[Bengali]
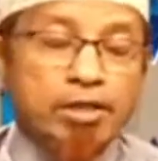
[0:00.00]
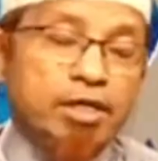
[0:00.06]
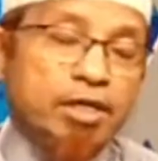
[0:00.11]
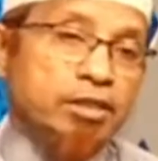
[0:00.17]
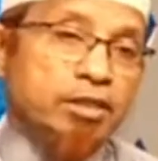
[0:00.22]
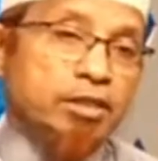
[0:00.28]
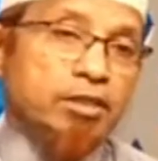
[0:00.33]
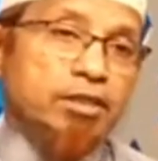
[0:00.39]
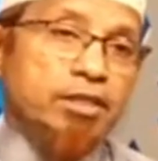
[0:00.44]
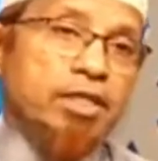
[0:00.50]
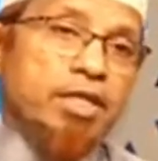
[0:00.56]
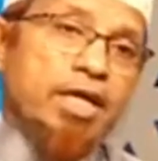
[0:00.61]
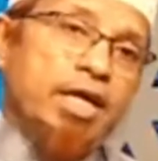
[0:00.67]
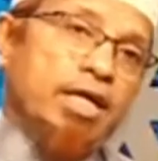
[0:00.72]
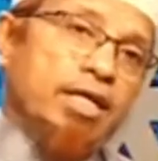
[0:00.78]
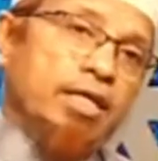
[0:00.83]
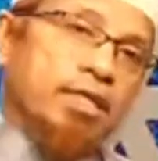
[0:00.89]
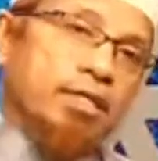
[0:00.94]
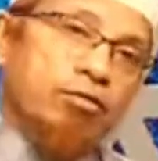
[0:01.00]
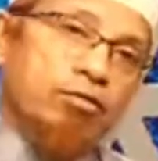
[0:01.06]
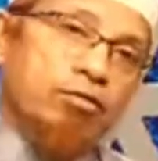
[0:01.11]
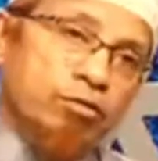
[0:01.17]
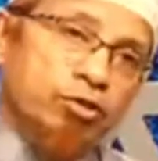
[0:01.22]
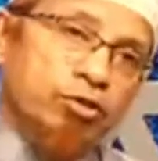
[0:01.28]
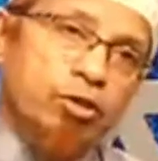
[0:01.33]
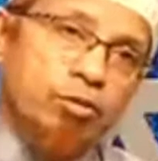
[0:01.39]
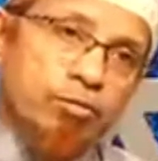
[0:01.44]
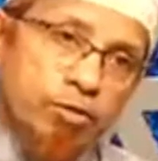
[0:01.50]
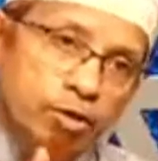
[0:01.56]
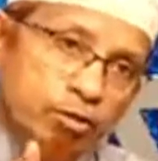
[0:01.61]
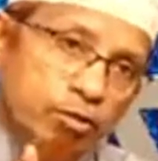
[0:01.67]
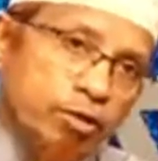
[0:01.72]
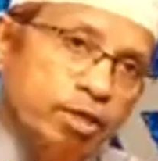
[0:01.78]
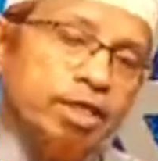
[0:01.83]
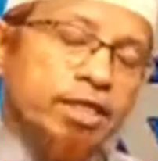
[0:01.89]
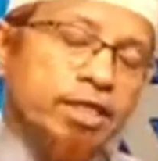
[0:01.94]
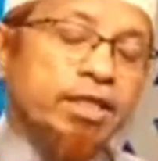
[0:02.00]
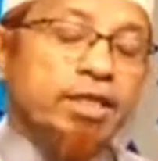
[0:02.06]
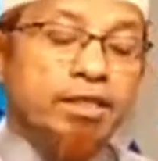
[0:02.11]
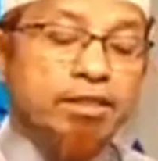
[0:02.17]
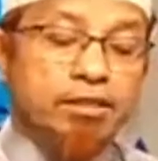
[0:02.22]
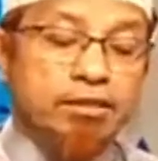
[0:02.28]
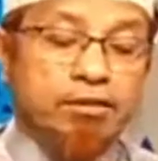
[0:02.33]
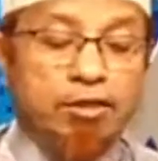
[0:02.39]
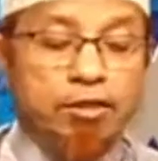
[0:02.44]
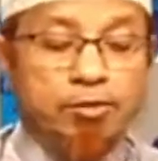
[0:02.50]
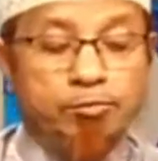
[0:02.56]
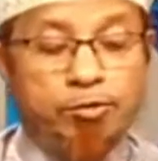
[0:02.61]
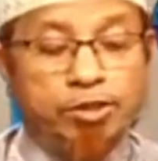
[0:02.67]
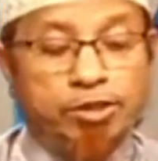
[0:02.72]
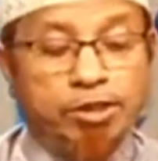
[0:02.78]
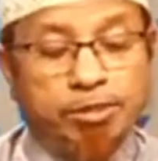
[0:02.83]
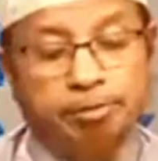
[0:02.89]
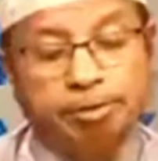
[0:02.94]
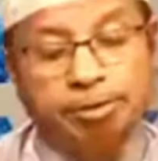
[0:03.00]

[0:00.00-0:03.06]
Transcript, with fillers: আজানের আগেও সময় হয়ে গেলে সালাত পড়া যাবে